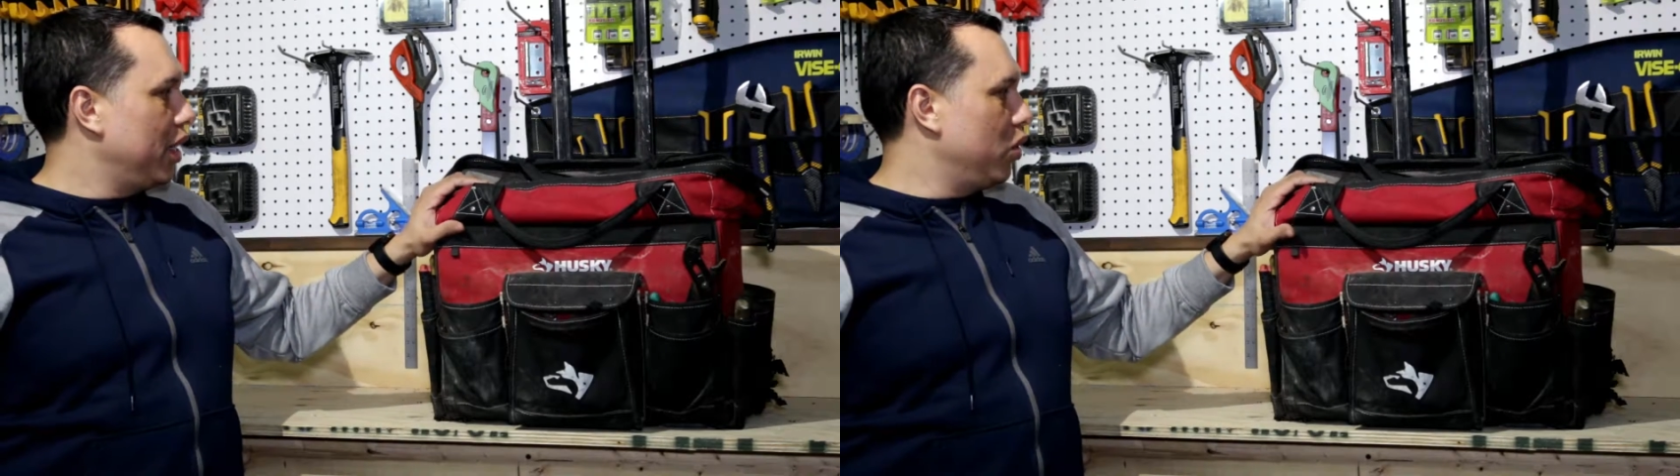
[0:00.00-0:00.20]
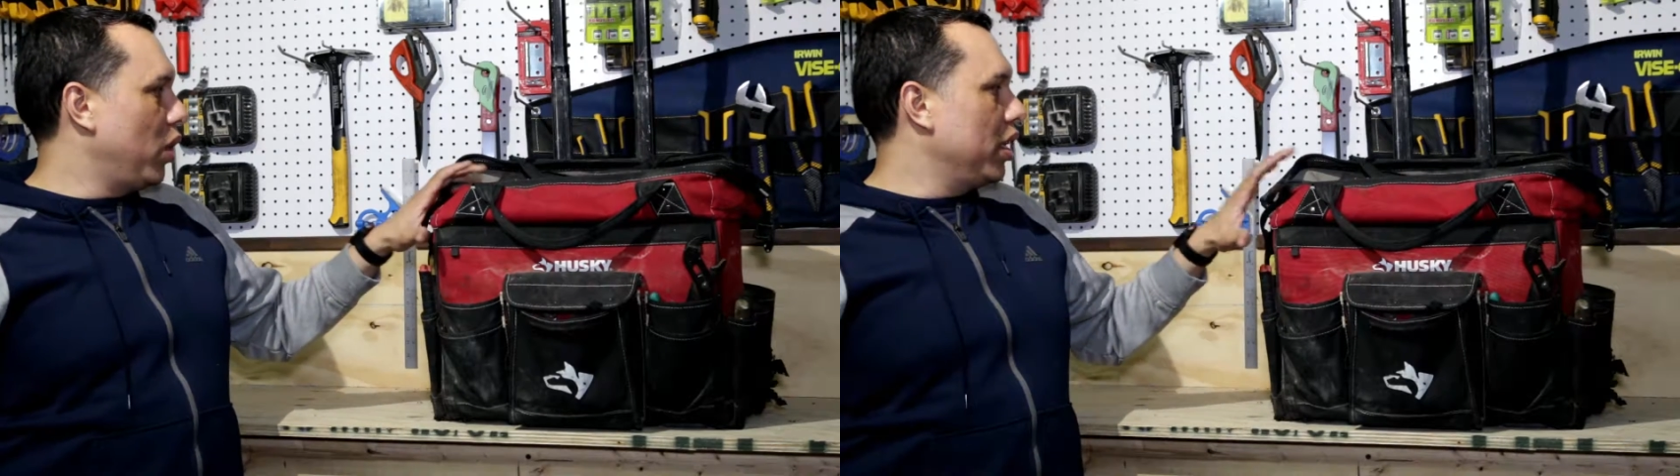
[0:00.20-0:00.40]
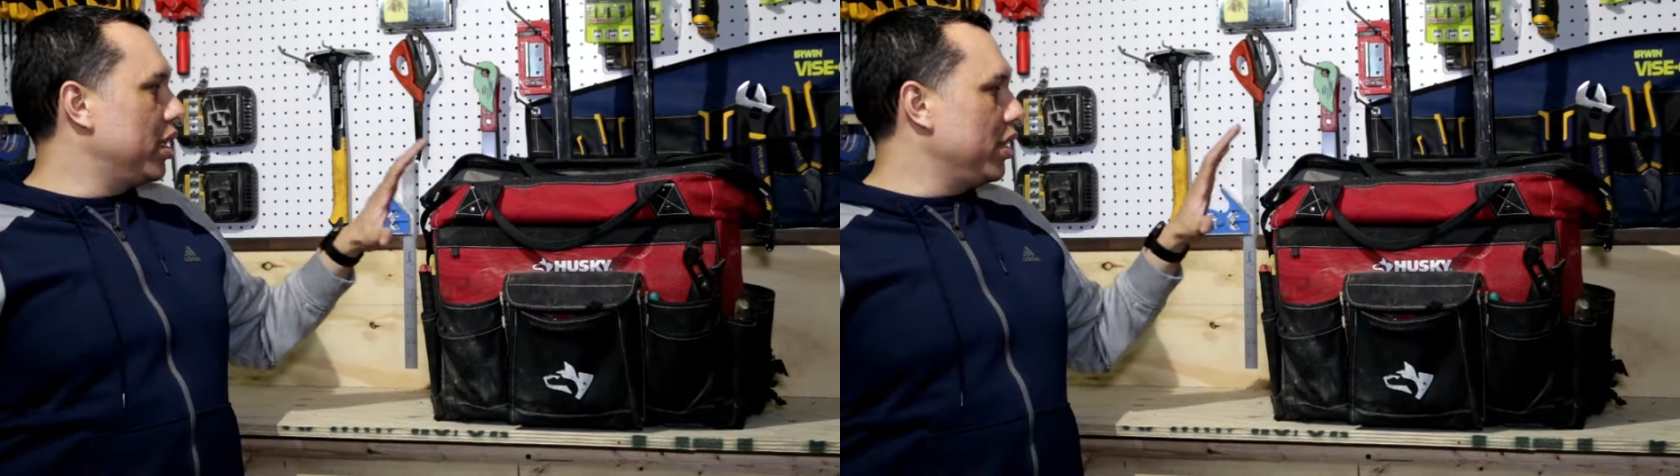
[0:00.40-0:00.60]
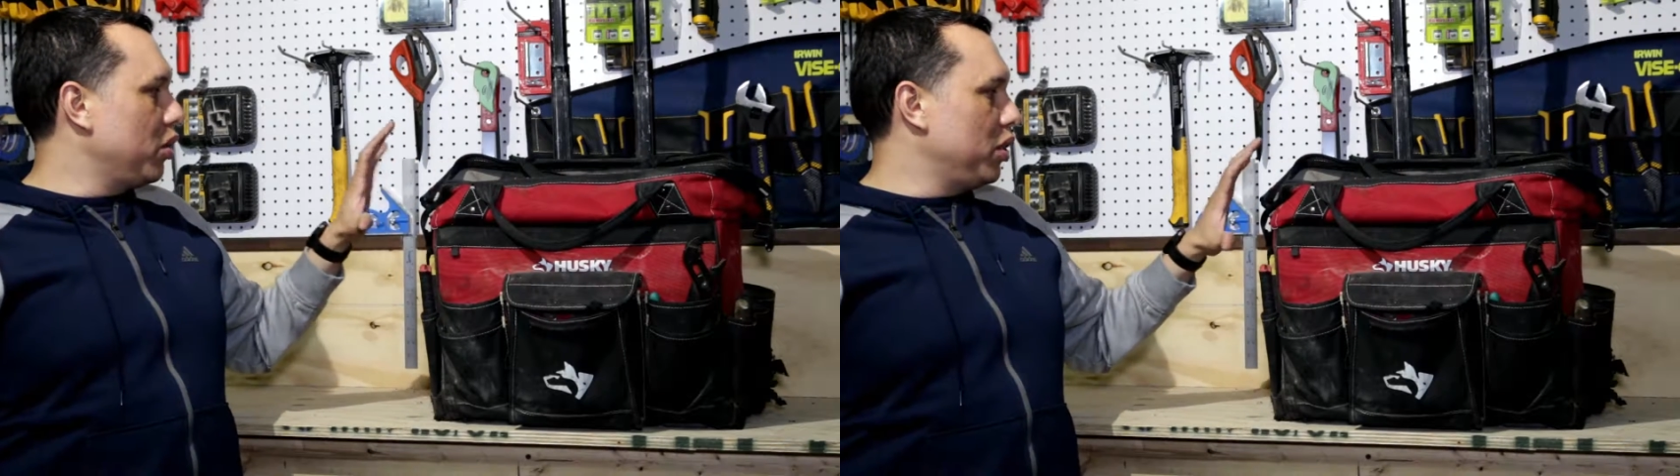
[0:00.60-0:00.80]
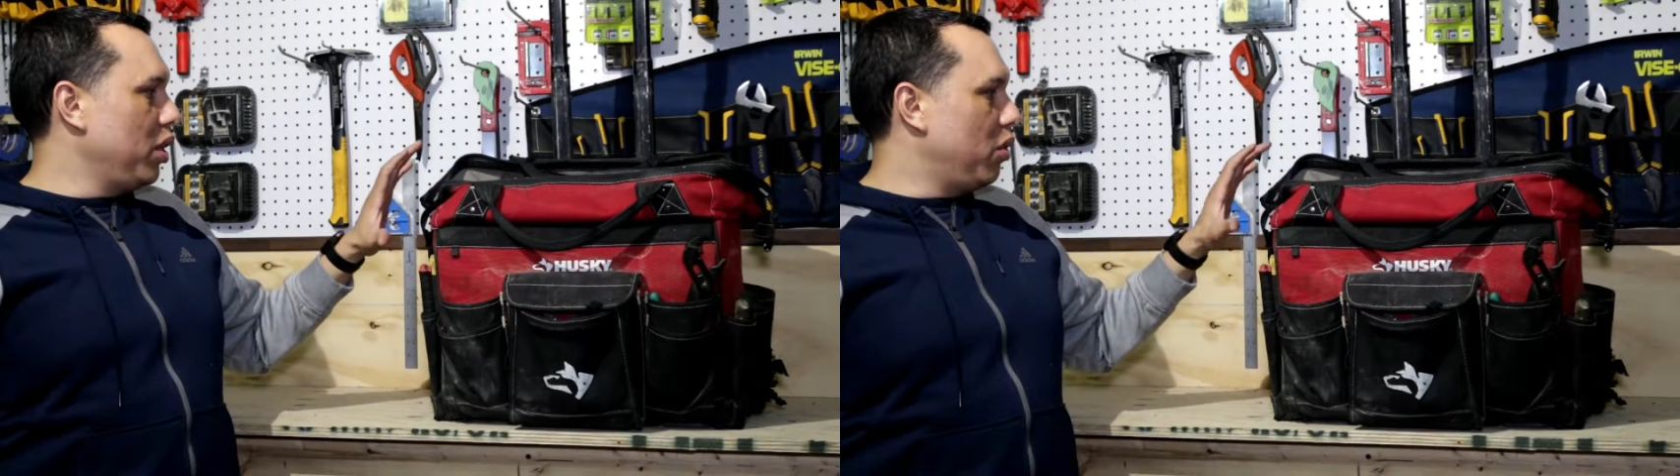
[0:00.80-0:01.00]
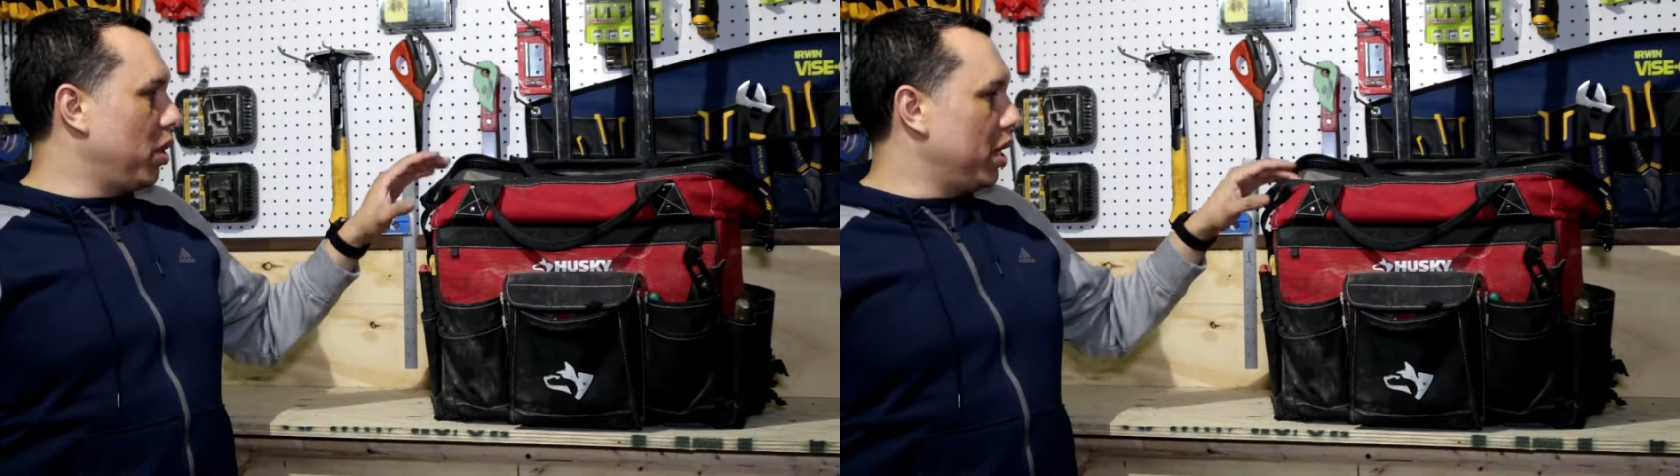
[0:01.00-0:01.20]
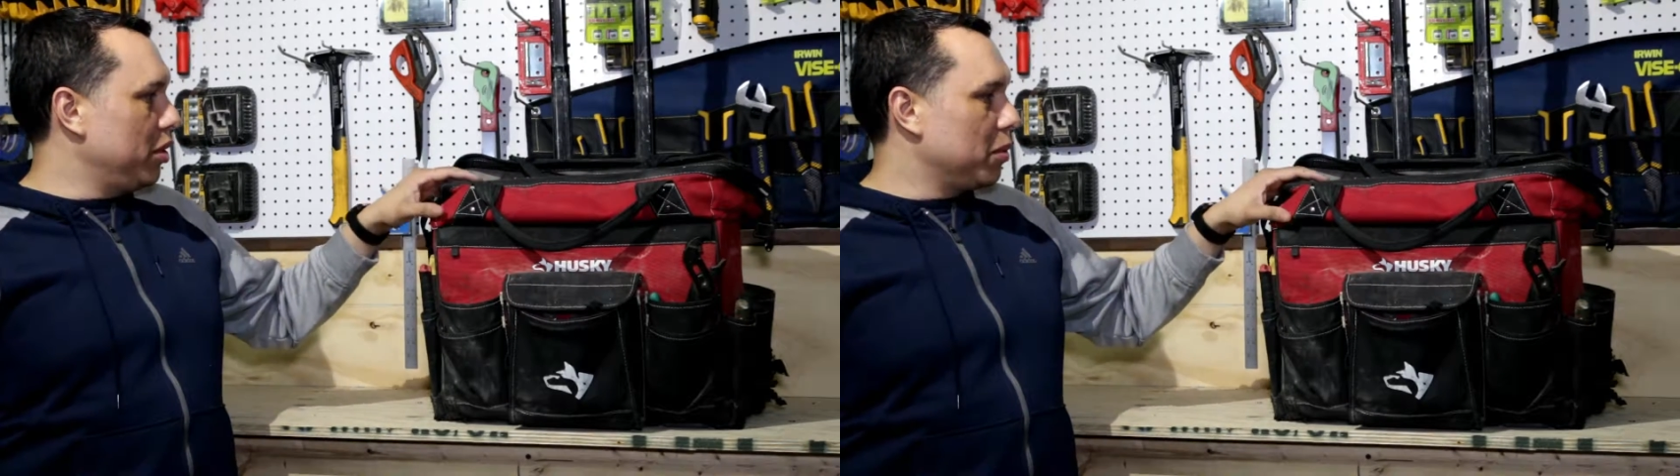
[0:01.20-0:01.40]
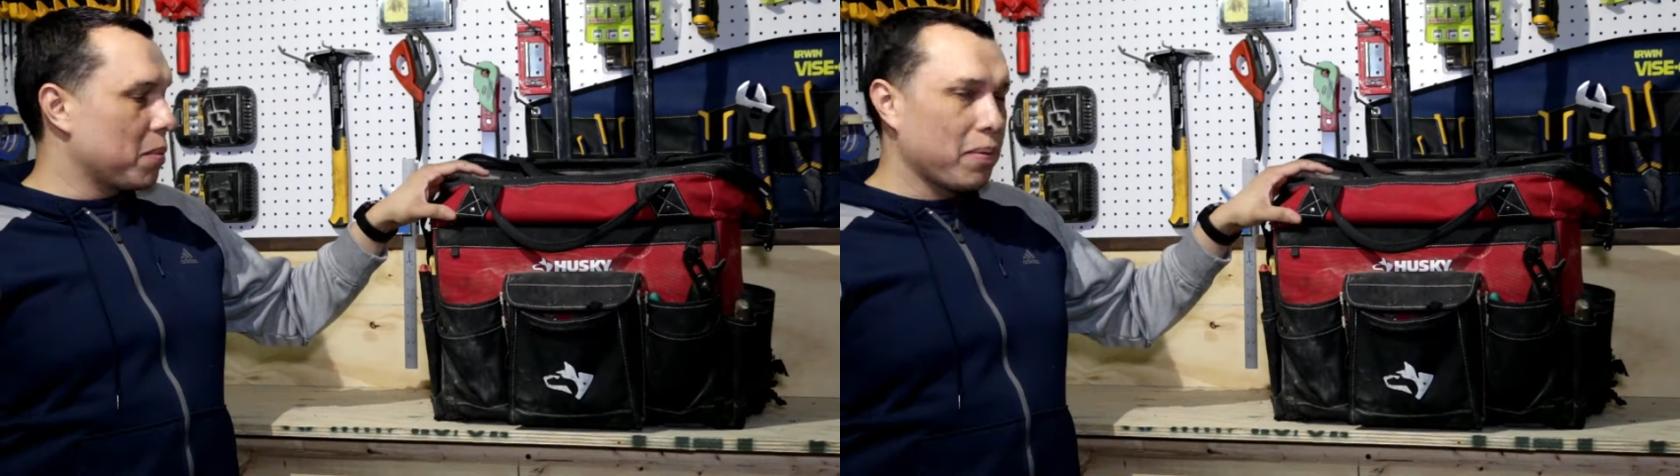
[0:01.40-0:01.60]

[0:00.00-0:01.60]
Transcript: durante estos 5 años.